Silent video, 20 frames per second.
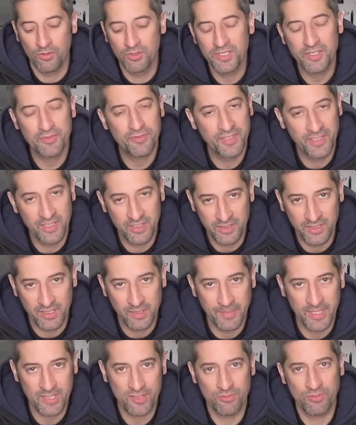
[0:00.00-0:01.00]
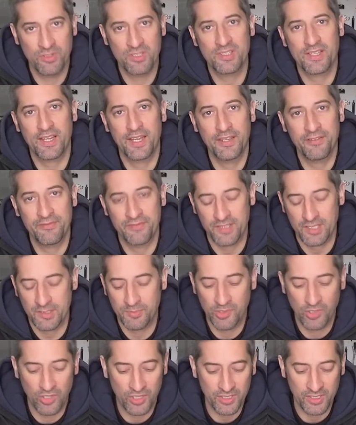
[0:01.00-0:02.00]
und ihr findet die Dimension des Reifens.
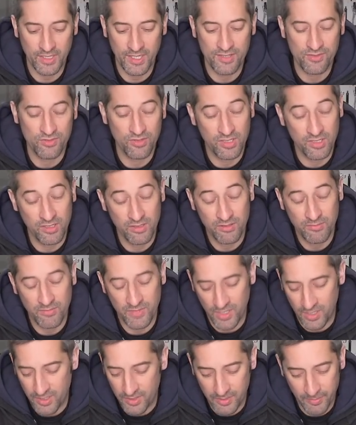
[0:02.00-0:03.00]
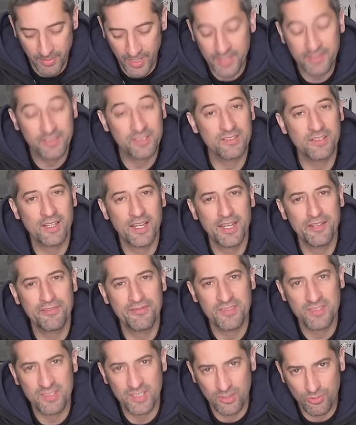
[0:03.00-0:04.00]
Das bedeutet also die, äh, die Breite des
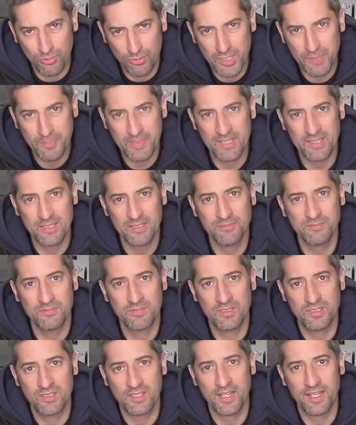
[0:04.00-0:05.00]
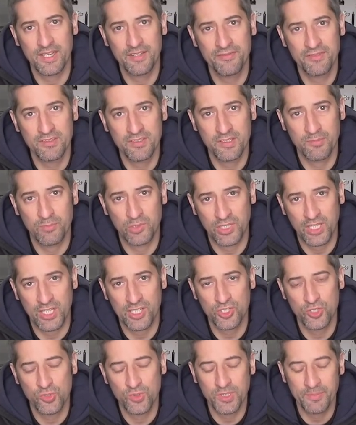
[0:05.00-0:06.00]
Reifens, den Durchmesser des Reifens, den
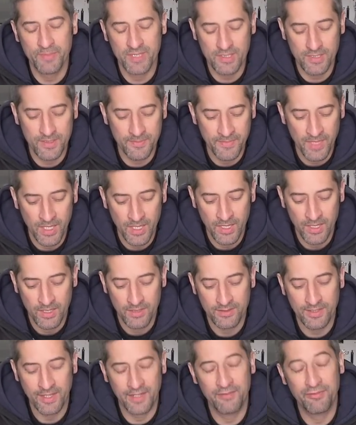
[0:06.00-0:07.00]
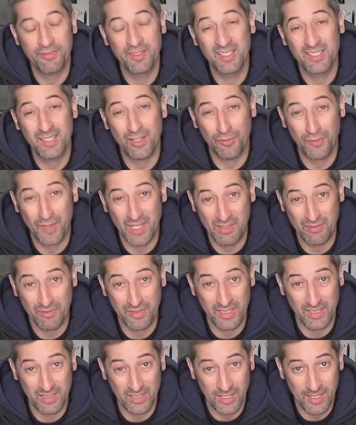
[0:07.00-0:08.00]
Montagedurchmesser. Dann findet ihr auf jeden
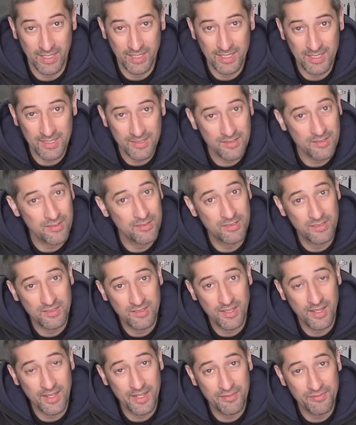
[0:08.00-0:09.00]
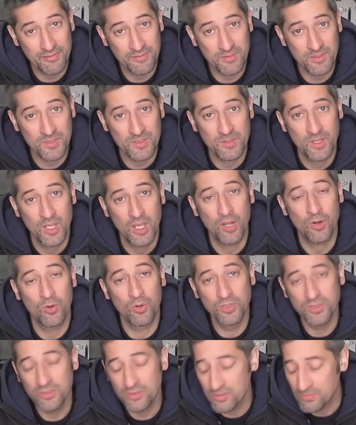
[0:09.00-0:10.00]
Fall die Traglast des Reifens.
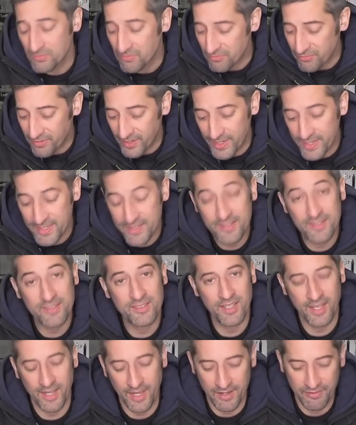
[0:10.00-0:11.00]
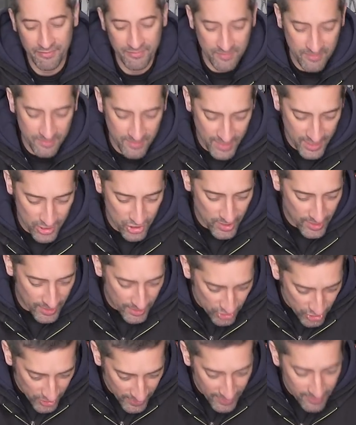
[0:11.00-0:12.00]
Und falls der Reifen sehr
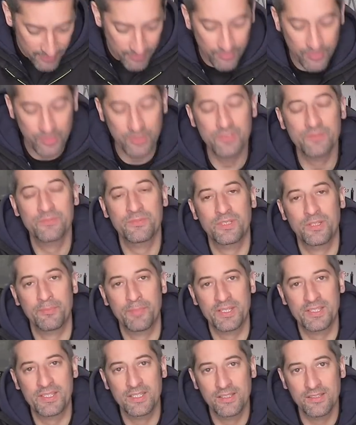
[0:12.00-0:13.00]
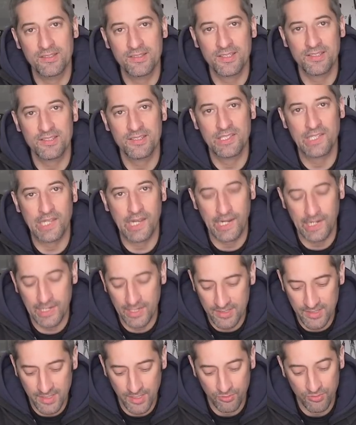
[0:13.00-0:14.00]
stark gestreckt wird, dann passiert es, dass die
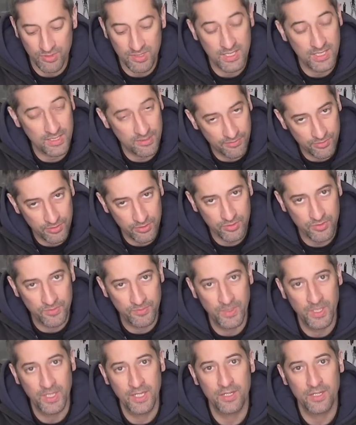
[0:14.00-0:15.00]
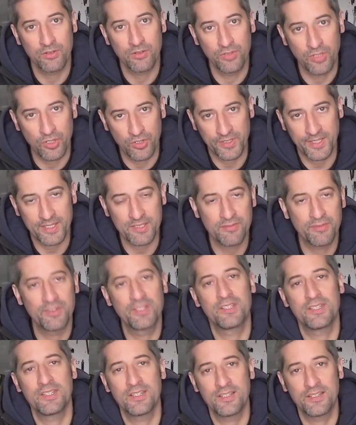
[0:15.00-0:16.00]
Traglast reduziert wird und auch das
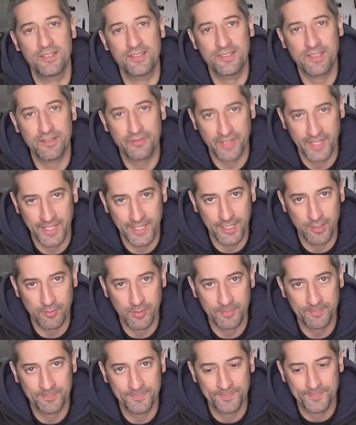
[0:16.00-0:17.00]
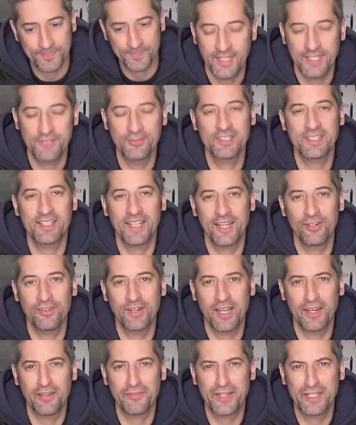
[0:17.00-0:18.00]
findet ihr in dieser Freigabe. Jetzt wird sich der eine
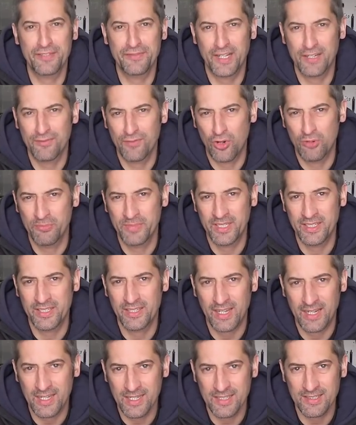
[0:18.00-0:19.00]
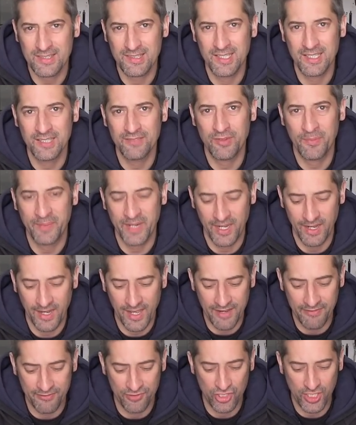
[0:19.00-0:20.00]
oder andere vielleicht fragen, warum denn die Traglast sinkt, wenn man einen
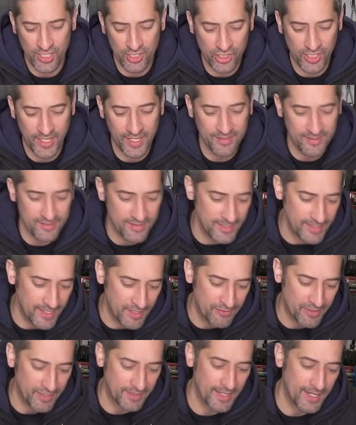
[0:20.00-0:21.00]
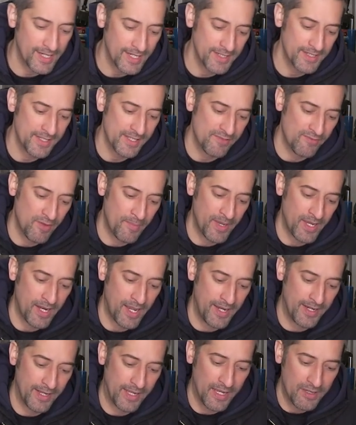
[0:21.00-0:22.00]
Reifen stark streckt. Das liegt einfach daran, dass wenn
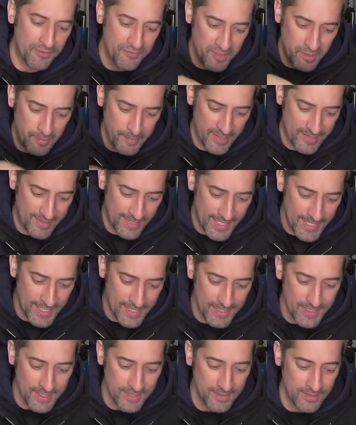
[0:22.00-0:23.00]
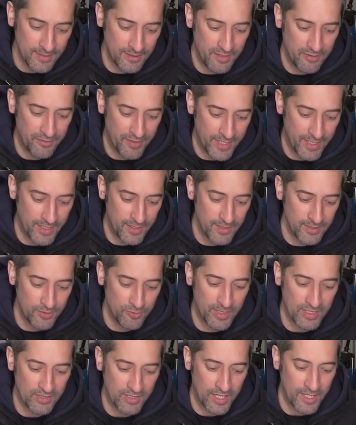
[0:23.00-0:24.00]
man eine Kraft nicht mehr senkrecht in die Felge
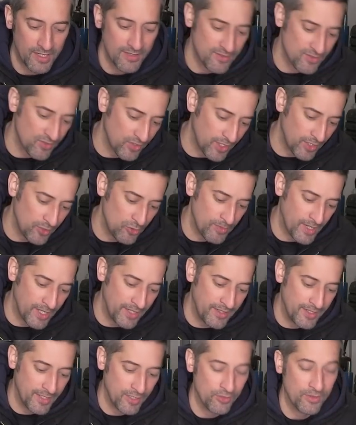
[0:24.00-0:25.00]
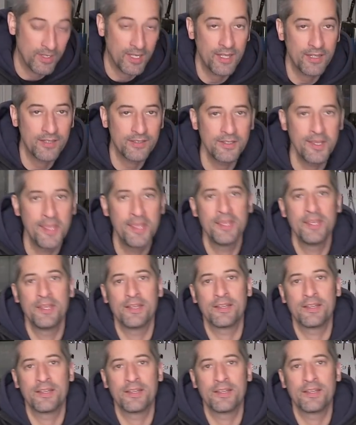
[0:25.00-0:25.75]
überträgt, sondern über eine Diagonale,